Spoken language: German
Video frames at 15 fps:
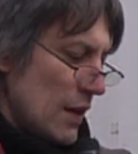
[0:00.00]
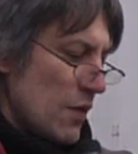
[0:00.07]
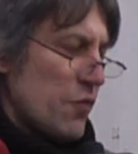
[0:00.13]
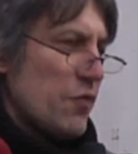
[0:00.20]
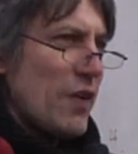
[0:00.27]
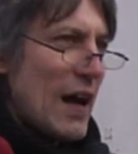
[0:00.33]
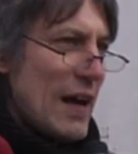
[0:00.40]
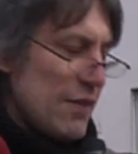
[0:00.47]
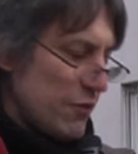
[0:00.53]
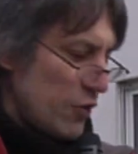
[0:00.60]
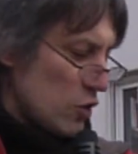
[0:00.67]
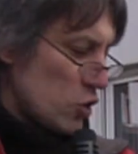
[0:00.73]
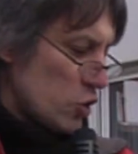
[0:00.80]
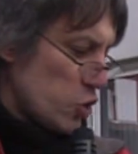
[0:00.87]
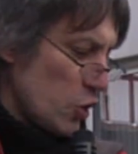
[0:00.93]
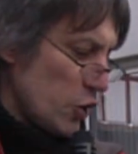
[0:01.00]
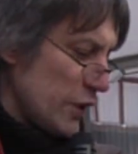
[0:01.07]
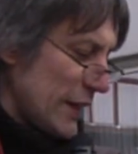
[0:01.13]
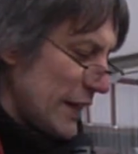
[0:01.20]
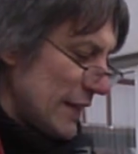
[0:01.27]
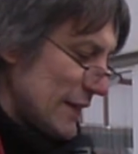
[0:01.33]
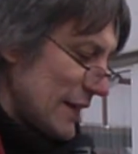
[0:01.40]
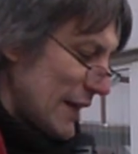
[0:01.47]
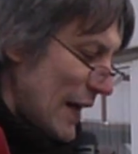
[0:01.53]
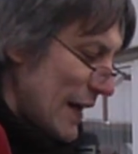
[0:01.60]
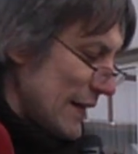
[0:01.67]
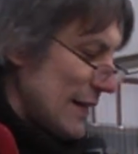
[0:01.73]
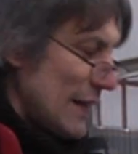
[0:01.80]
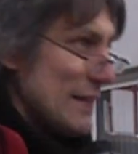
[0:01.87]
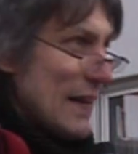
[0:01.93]
Frei von
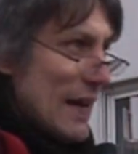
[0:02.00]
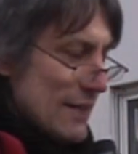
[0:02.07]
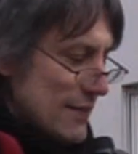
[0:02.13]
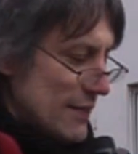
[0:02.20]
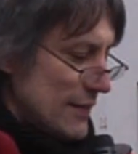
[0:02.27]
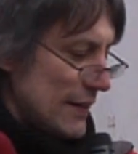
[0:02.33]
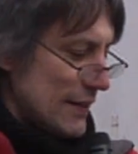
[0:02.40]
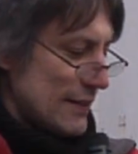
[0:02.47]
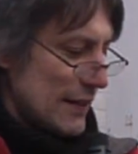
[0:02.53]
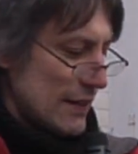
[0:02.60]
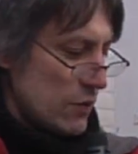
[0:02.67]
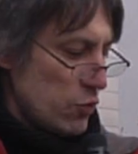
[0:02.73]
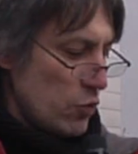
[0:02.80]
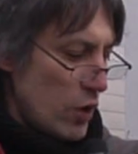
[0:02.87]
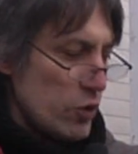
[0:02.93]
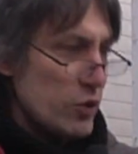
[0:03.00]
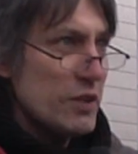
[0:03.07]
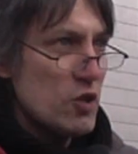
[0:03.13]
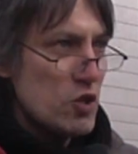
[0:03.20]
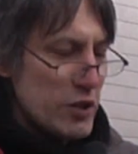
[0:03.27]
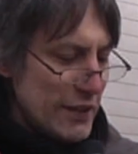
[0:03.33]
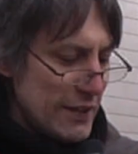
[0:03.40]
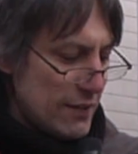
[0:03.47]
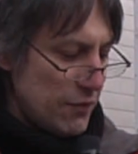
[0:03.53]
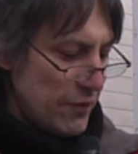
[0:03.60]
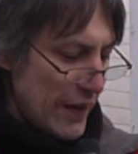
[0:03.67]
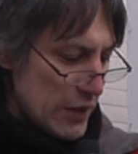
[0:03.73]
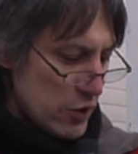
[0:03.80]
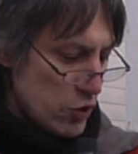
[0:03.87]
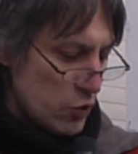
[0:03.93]
Schönrederei der Nazidiktatur und
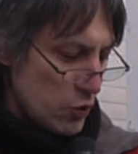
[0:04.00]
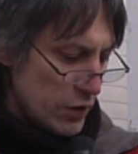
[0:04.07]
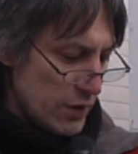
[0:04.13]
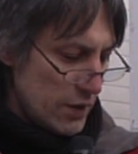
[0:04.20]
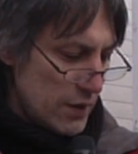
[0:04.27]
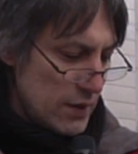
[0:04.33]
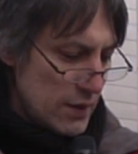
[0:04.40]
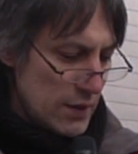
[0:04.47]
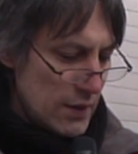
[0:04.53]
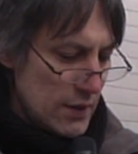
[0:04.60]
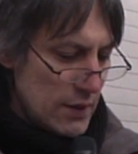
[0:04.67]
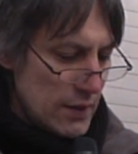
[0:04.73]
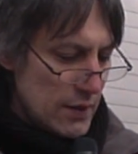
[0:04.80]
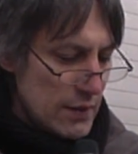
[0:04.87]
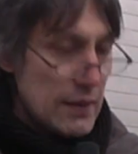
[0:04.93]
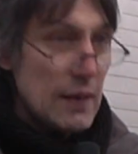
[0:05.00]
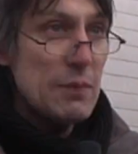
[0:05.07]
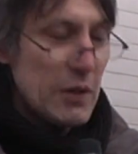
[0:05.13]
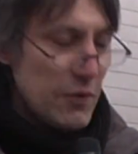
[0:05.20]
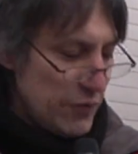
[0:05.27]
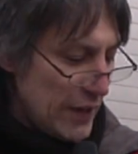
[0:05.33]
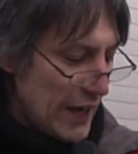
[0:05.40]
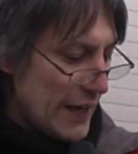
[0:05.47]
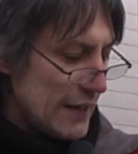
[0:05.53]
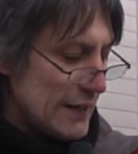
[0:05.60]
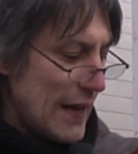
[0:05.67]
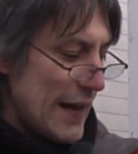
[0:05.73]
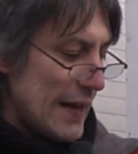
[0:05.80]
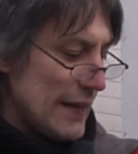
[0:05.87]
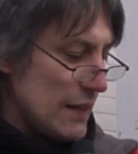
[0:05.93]
Geschichtsfälschungen, damit wir in
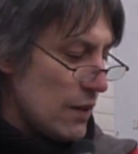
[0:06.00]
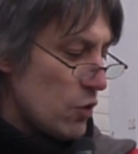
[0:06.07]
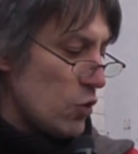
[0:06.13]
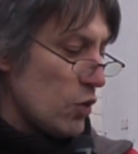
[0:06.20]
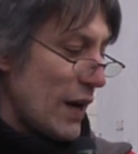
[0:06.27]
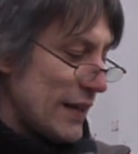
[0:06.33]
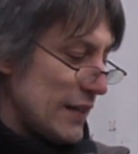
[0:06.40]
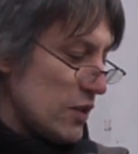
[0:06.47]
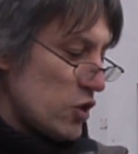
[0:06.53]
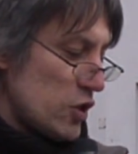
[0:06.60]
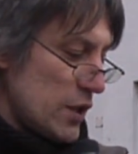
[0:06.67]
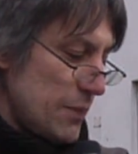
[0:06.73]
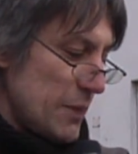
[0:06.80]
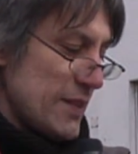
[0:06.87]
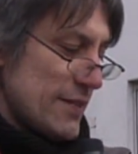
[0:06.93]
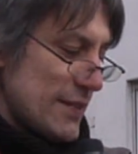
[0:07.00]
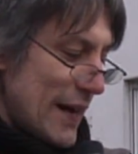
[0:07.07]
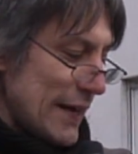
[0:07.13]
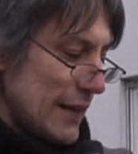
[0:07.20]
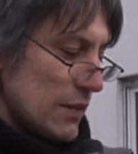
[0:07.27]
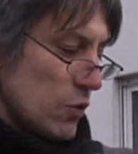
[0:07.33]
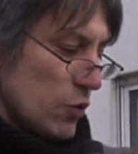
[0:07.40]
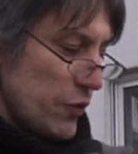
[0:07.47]
Erinnerung an die schlimmen Seiten